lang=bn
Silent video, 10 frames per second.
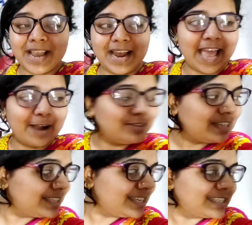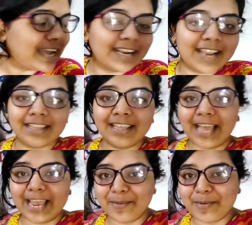আর এখন যাচ্ছি চা খেতে
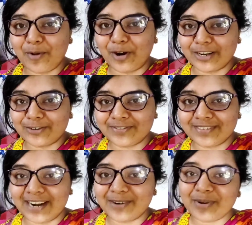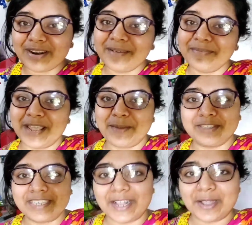তাই আমি ব্লগটা স্টার্ট করলাম দিয়ে এবার
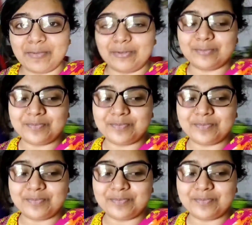চা খাবো